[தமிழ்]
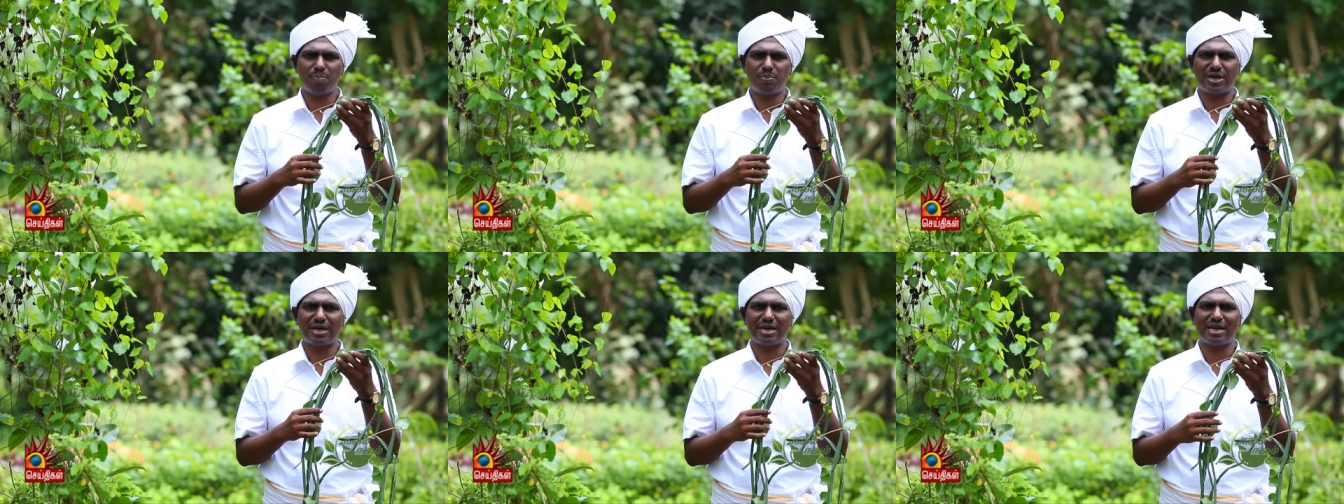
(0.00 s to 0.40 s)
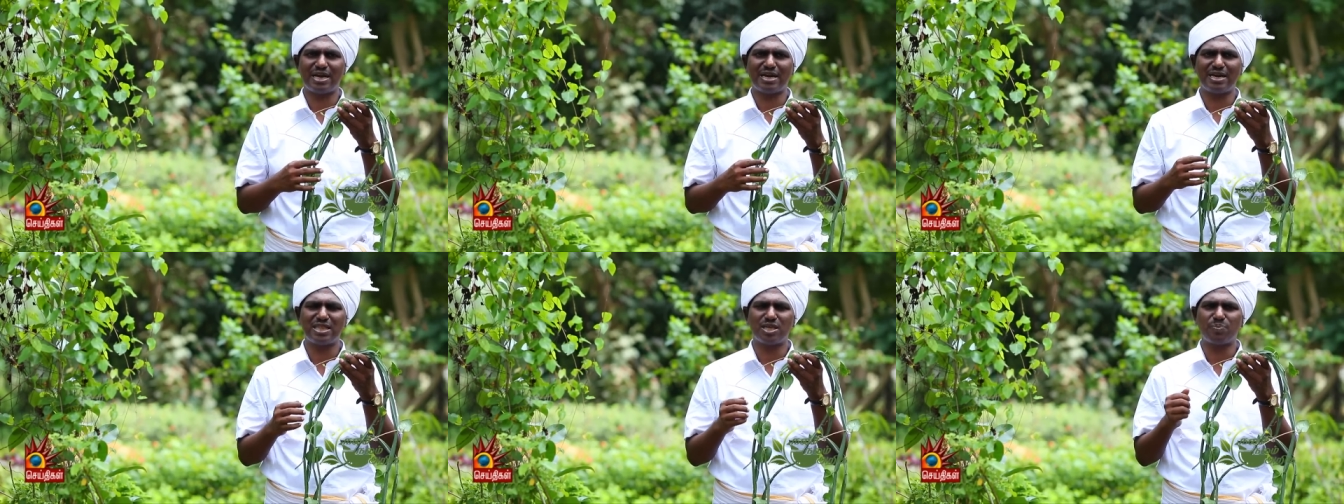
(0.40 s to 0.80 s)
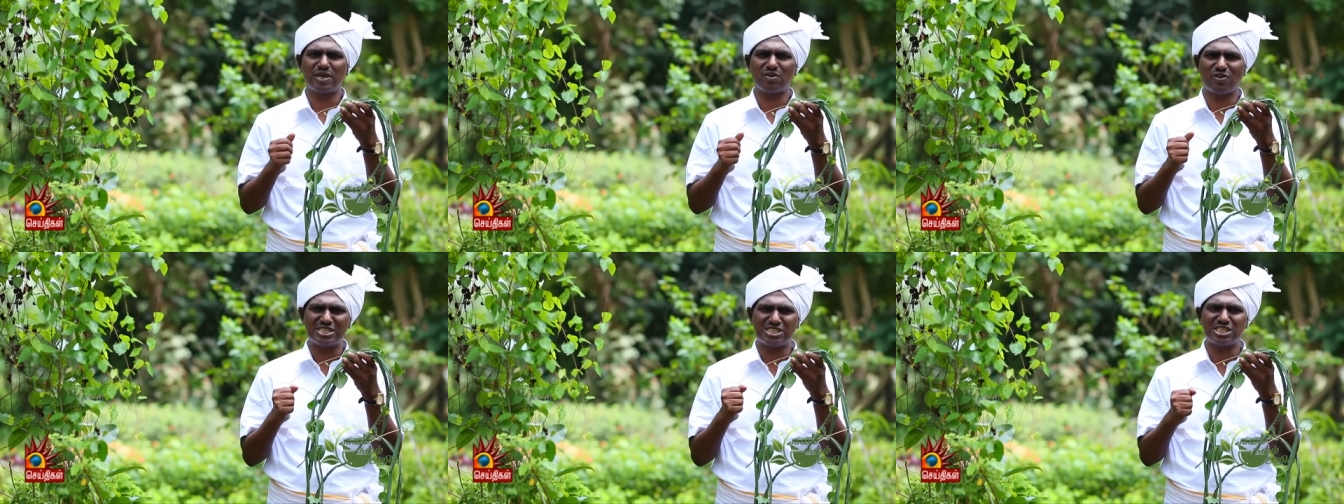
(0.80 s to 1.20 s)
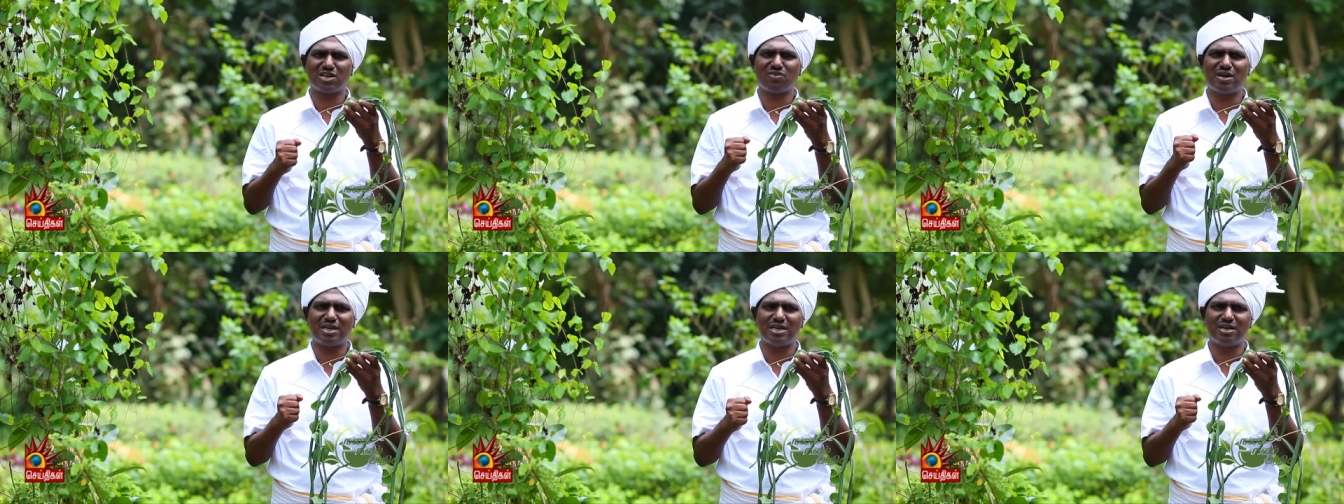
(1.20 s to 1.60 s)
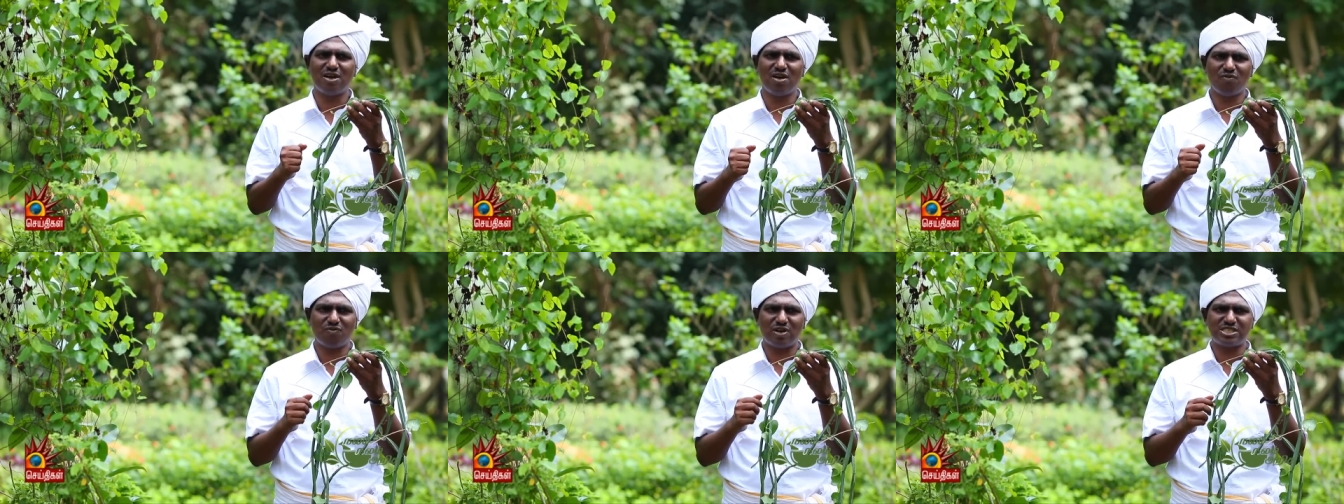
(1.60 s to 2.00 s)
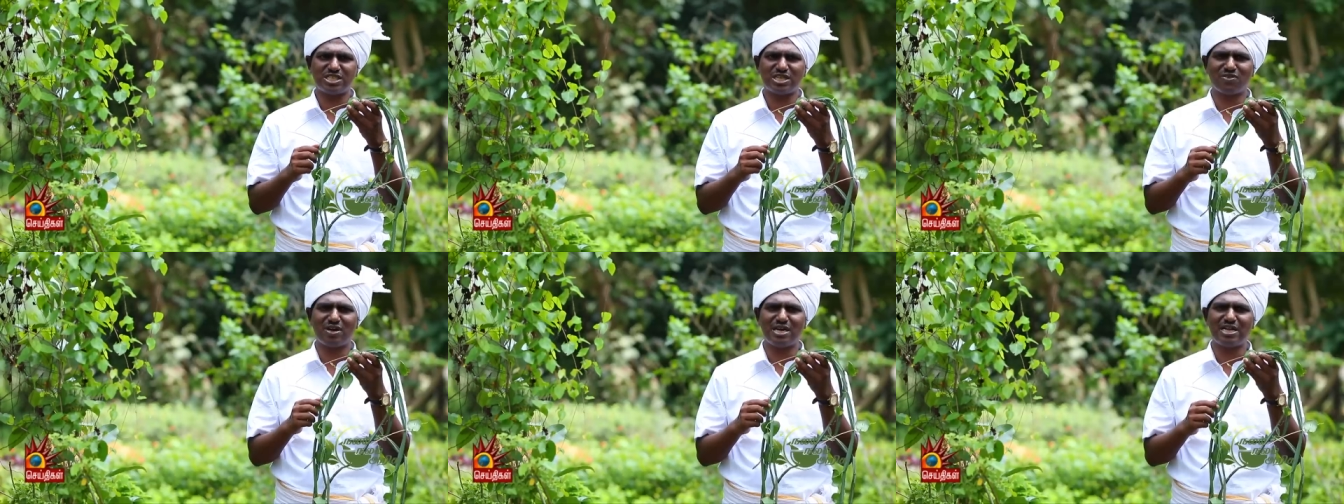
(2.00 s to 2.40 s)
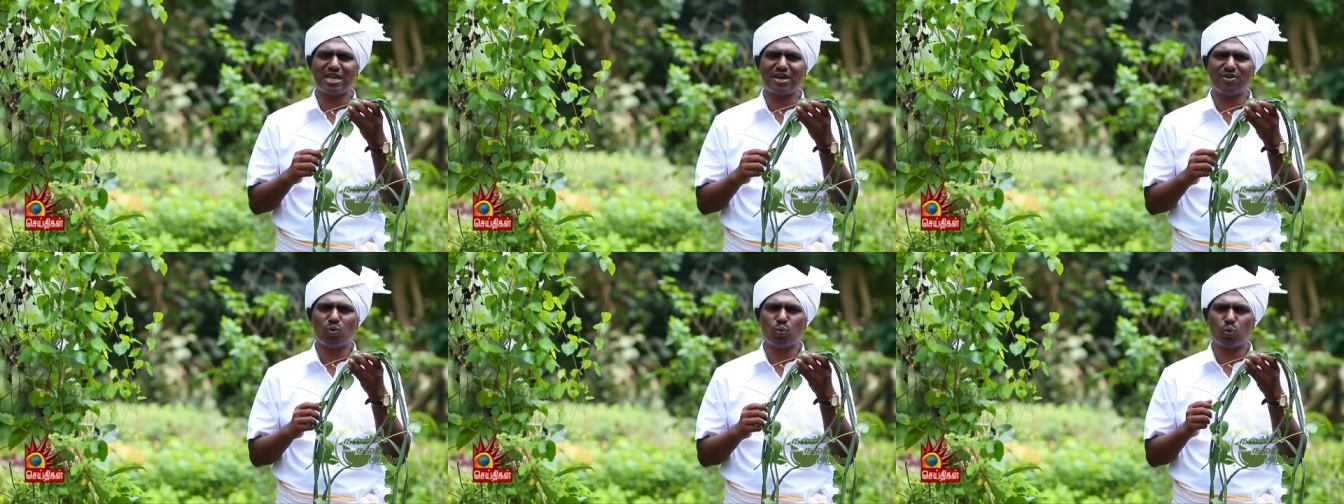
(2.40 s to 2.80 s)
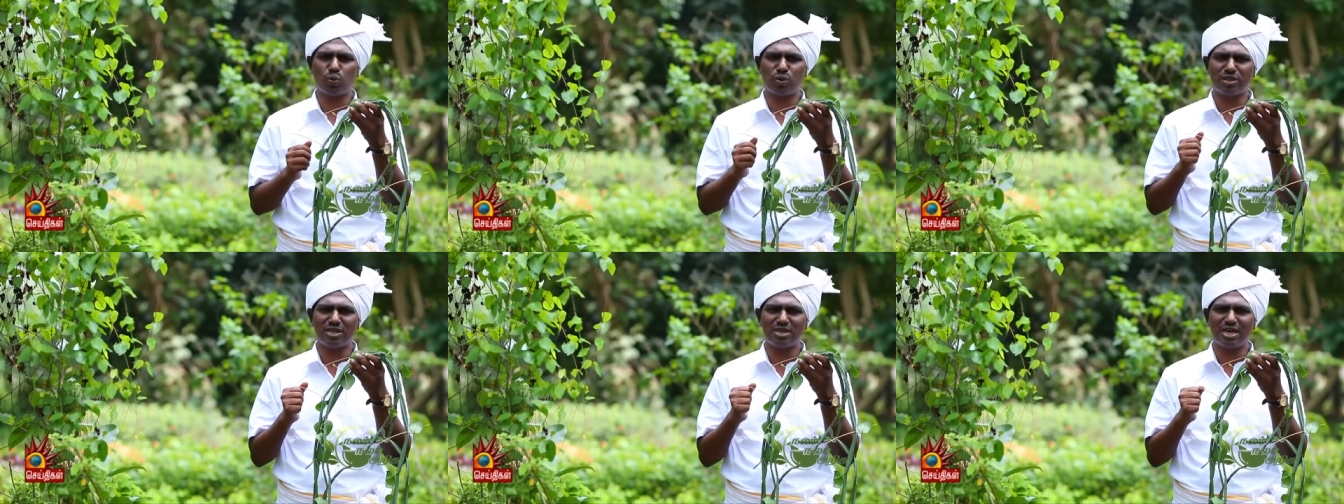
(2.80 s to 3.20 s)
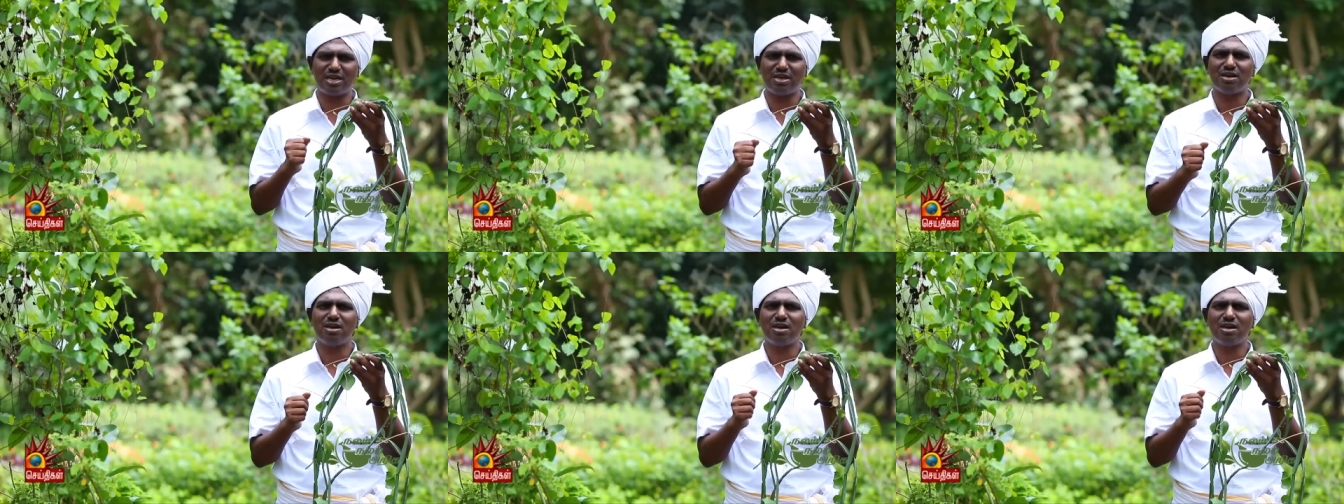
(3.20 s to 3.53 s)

பிரண்டே ஏன்னா இதுக்கு பேர் வஜ்ரவள்ளி வஜ்ரவள்ளினாவே உறுதியை